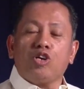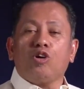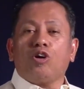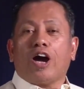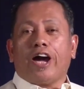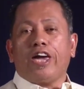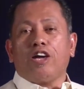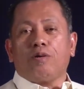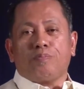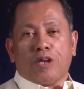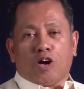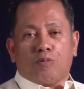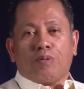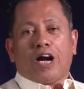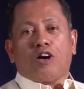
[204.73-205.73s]
yung hayop
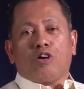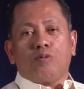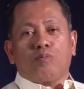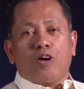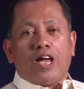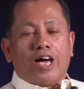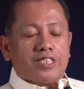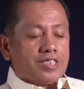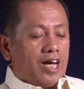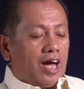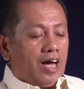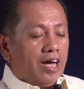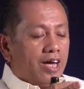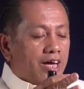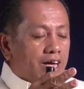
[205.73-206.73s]
na umahon mula
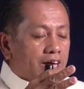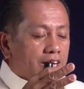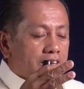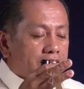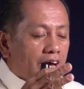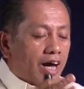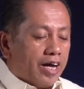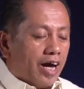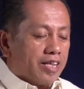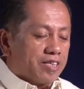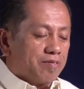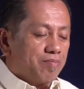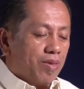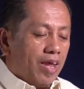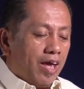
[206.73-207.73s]
sa dagat